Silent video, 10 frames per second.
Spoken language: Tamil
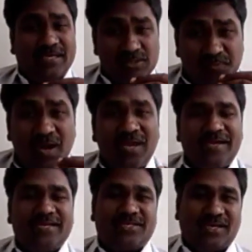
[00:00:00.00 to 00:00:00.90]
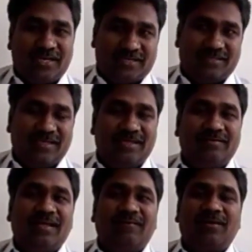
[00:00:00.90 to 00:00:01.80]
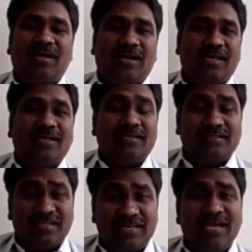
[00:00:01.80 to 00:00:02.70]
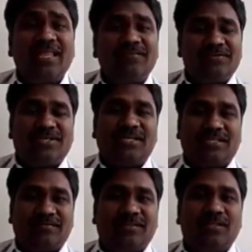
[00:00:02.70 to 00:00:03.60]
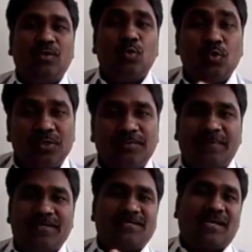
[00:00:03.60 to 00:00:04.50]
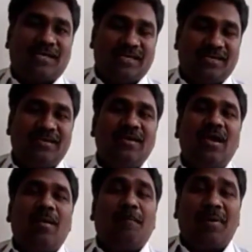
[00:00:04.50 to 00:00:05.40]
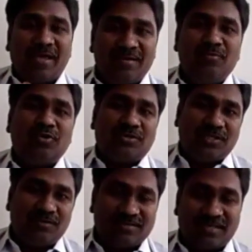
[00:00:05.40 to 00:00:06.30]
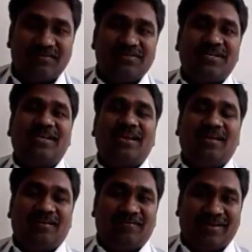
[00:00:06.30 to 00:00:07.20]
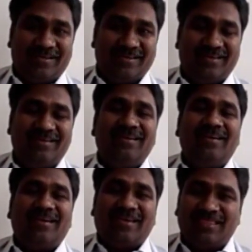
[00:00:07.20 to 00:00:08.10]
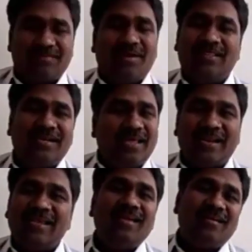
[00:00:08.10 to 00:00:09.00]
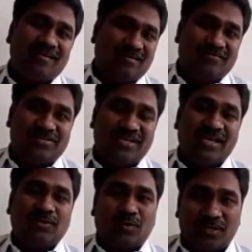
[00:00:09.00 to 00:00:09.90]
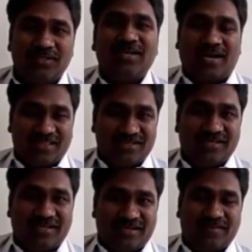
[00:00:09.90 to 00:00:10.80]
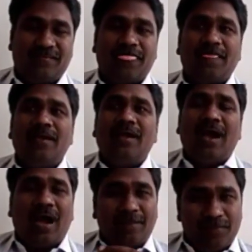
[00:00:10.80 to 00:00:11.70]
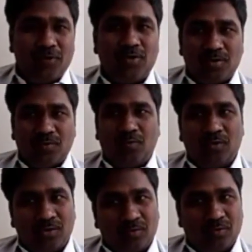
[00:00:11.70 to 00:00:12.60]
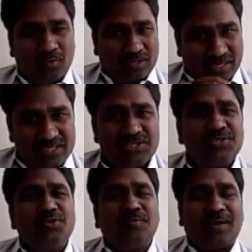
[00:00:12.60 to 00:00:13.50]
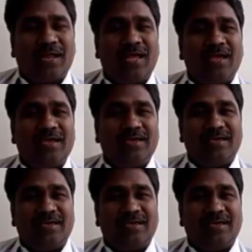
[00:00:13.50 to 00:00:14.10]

எக்ஸ்ப்ளாய்டேஷன் நடக்குது அதாவது அவங்க தெரியாத விஷயத்தை வந்து ஊதி பெருசாக்கி பயமுறுத்தி ஒரு சில விஷயங்களை வாங்கி இந்த மாதிரி நிறைய விஷயங்கள் தொடர்ந்து நடந்துகிட்டே இருக்குது அப்போது ஒரு ஒரு ஒரு கன்சியூமராக